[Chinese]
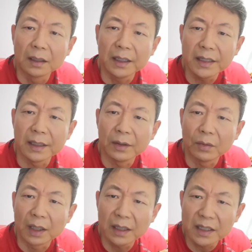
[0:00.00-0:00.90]
可以，
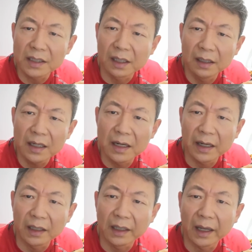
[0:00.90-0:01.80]
我可以承认这
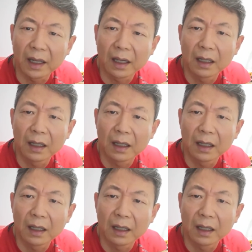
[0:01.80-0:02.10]
一点。